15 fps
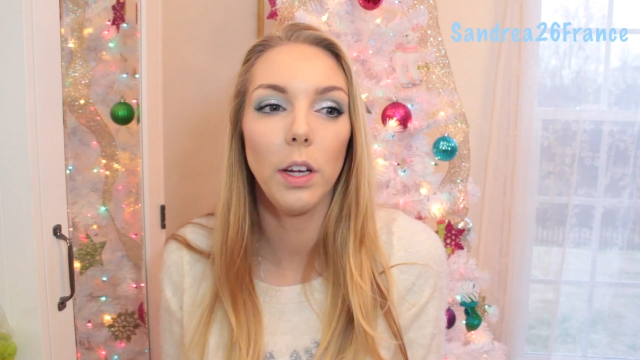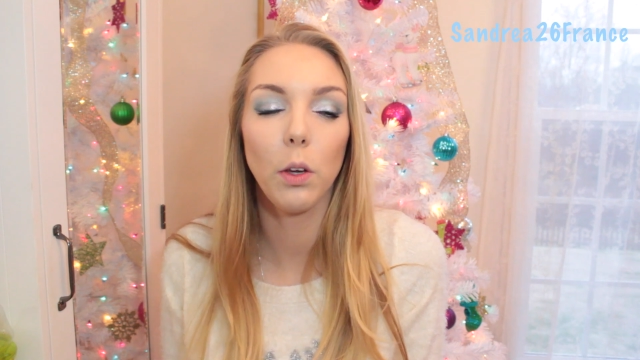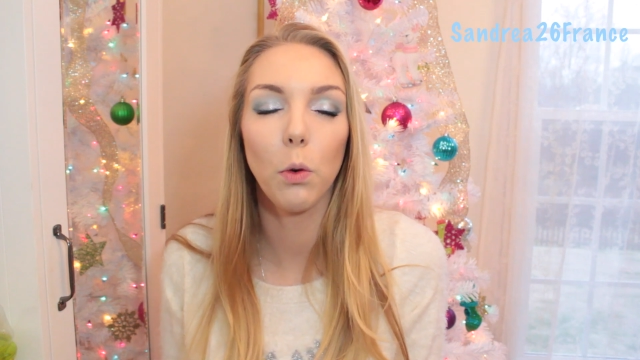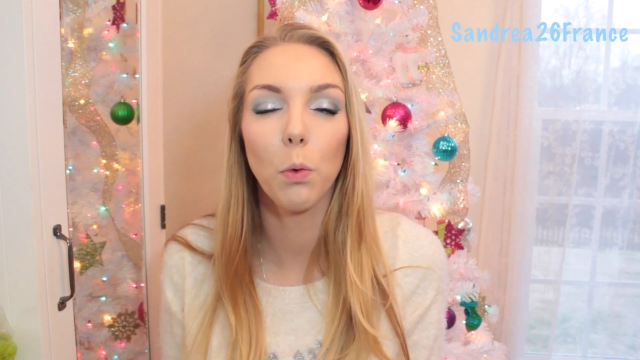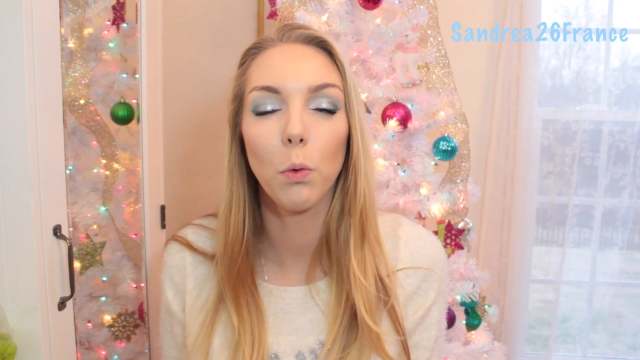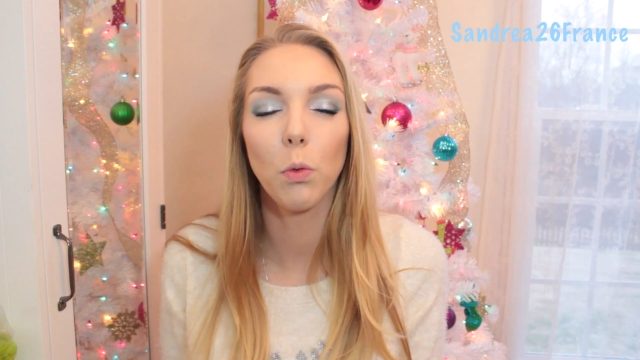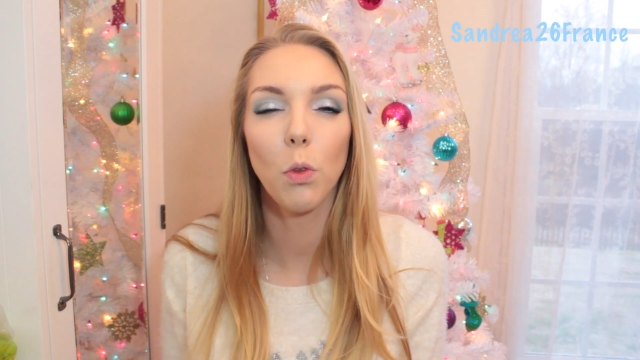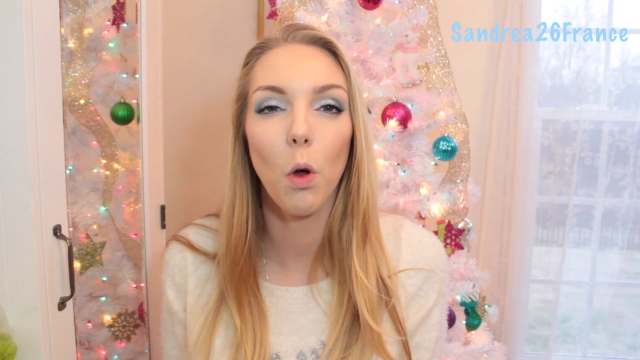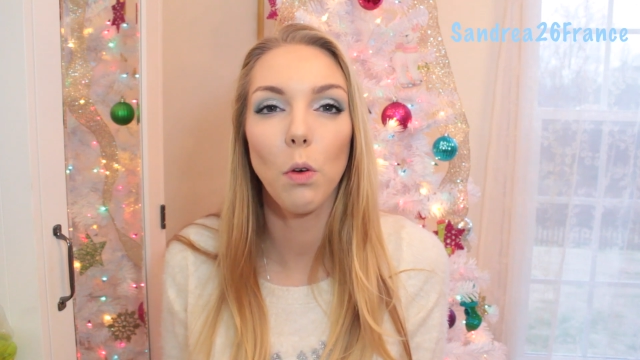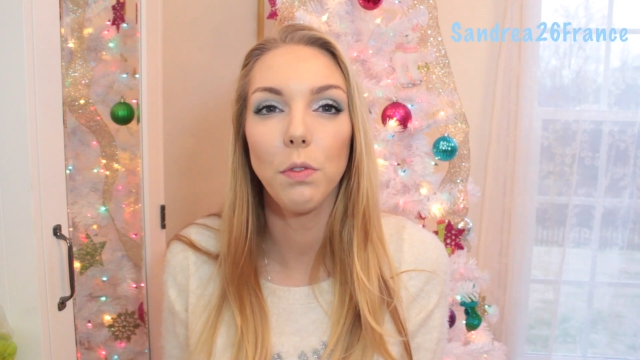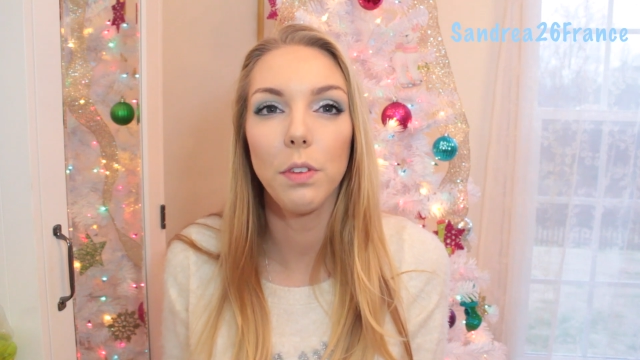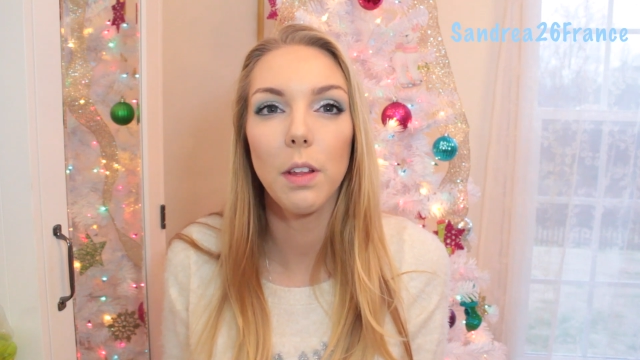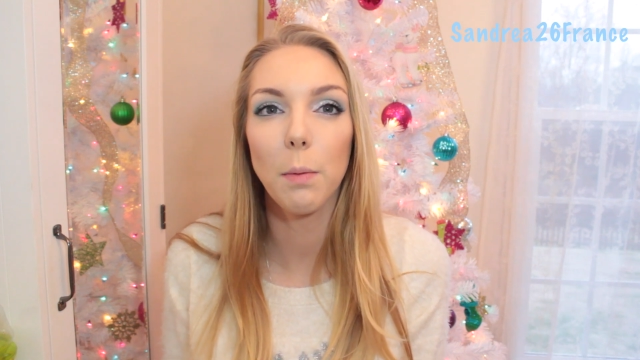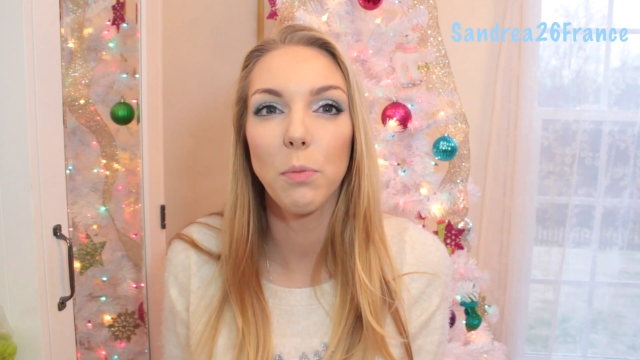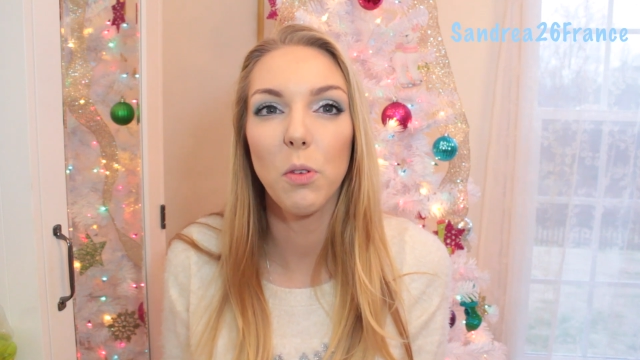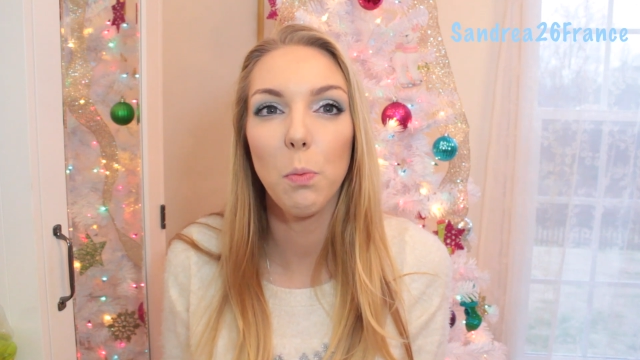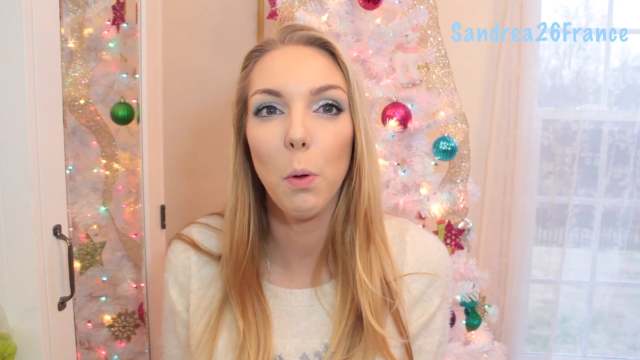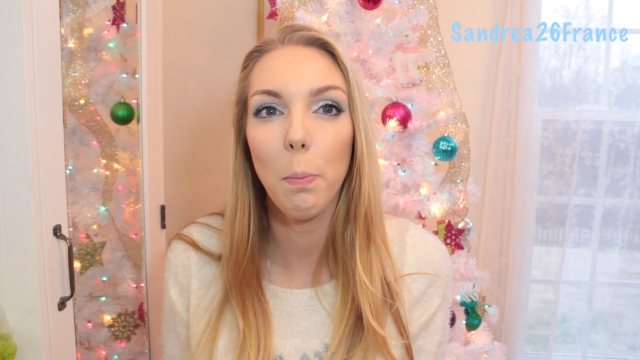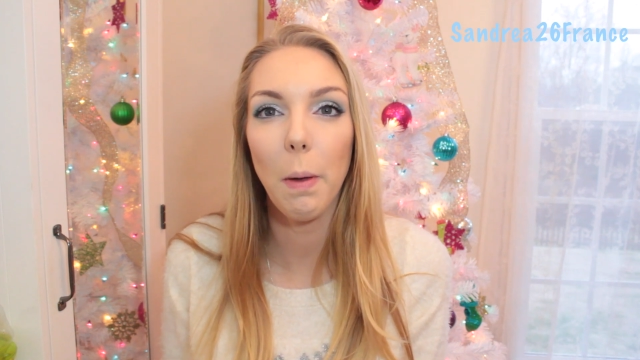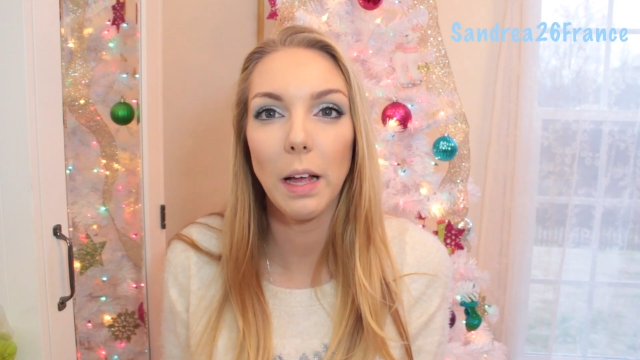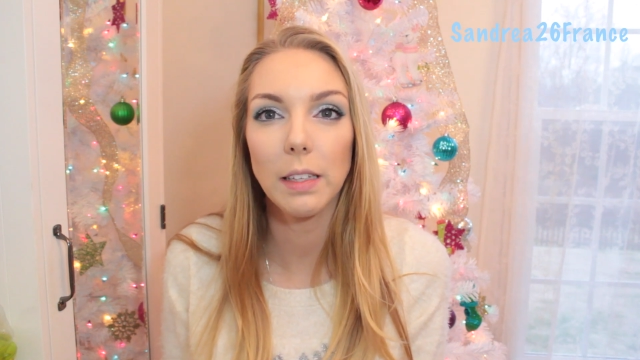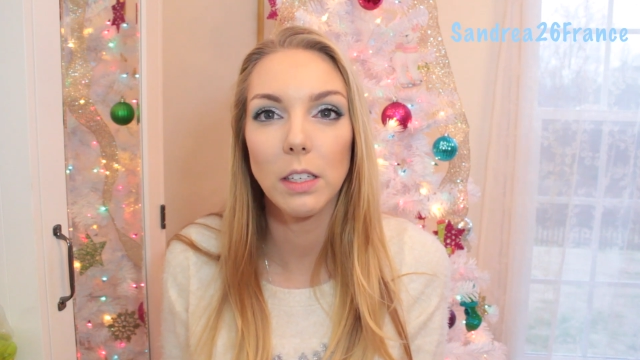et qu'on a envie d'un petit peu
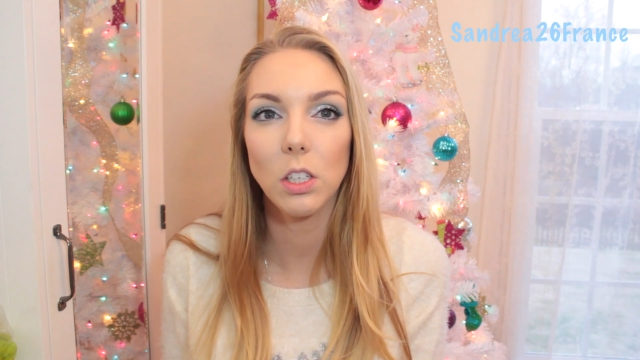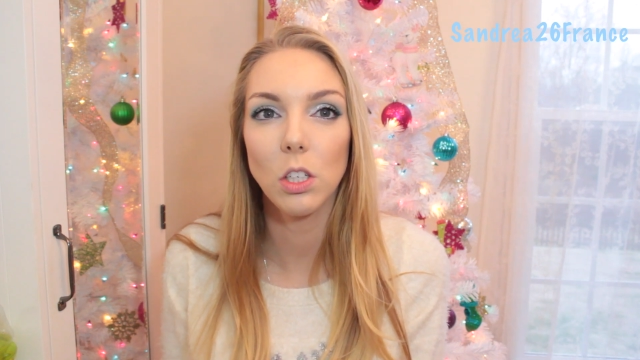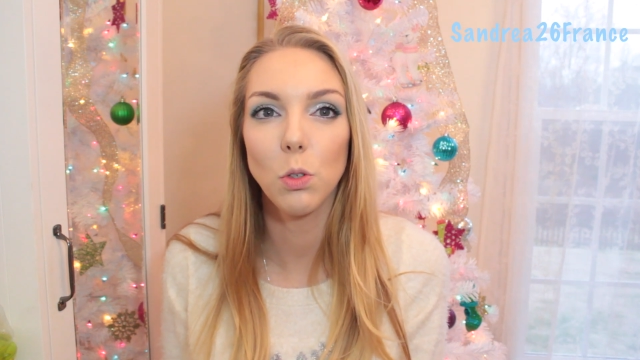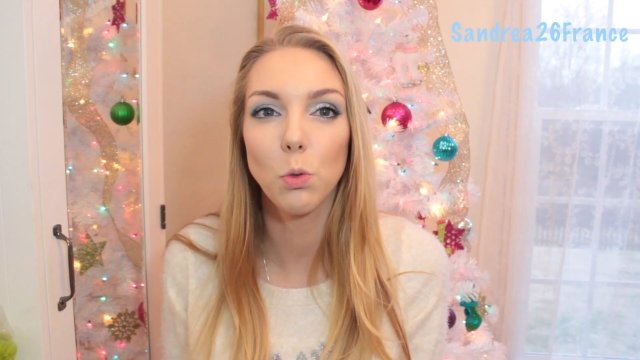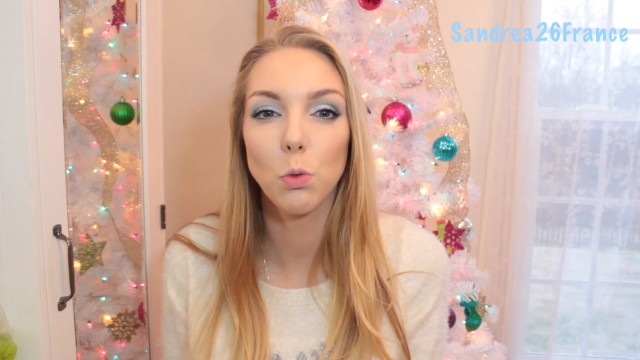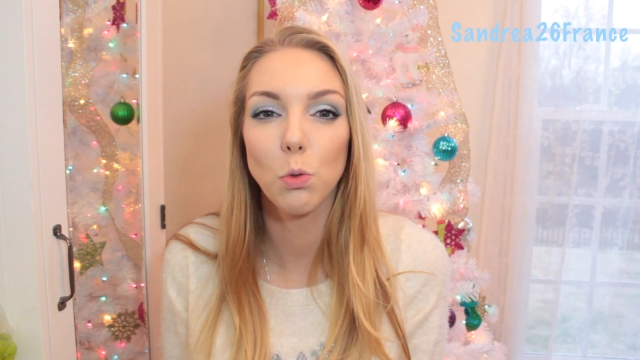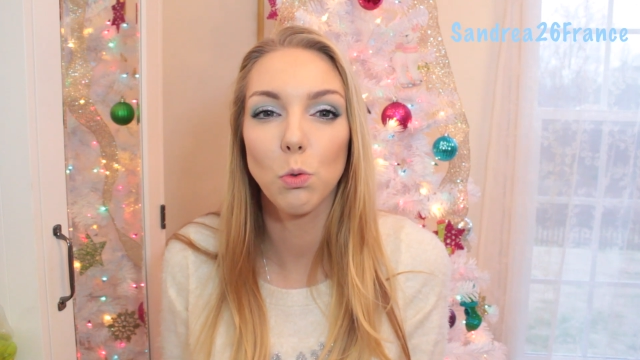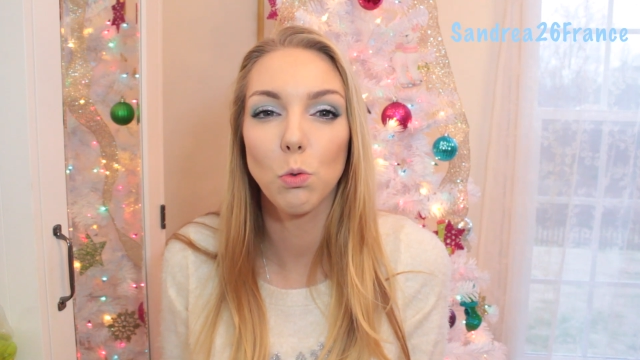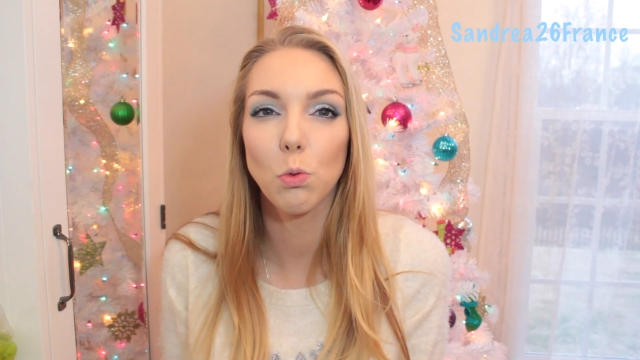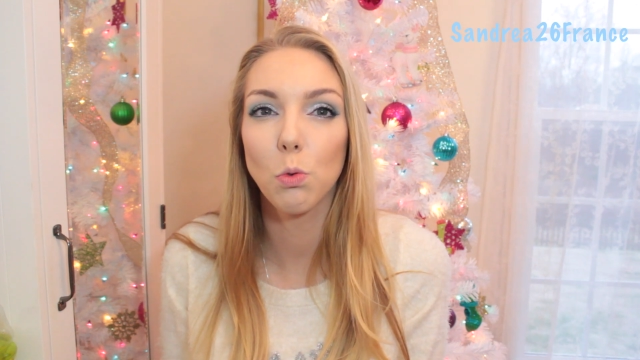de partager de ce